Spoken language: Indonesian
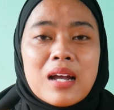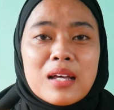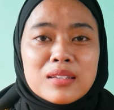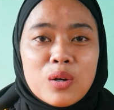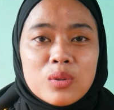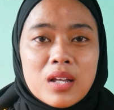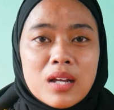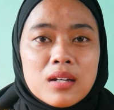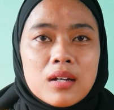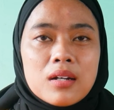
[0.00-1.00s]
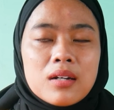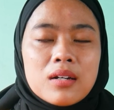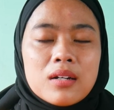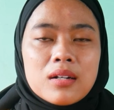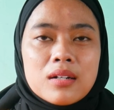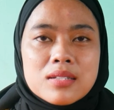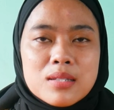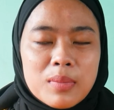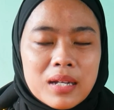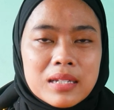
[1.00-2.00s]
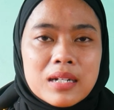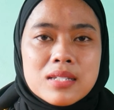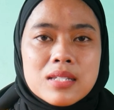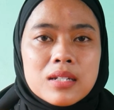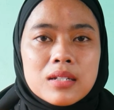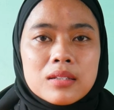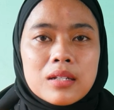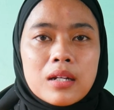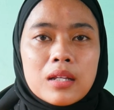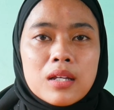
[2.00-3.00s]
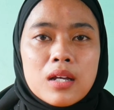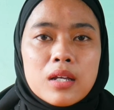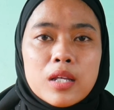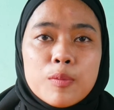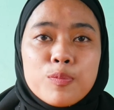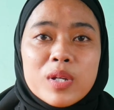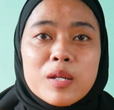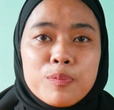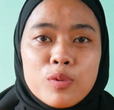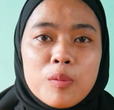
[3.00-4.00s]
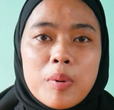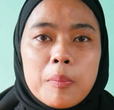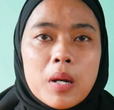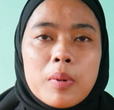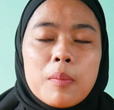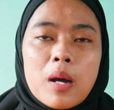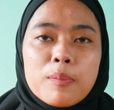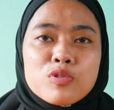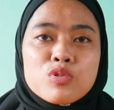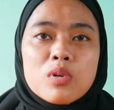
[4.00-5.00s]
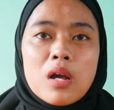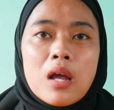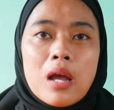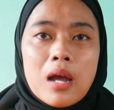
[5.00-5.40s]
Nggak taunya uh, semakin ke sini ternyata ibu-ibu, bapak-bapak pun juga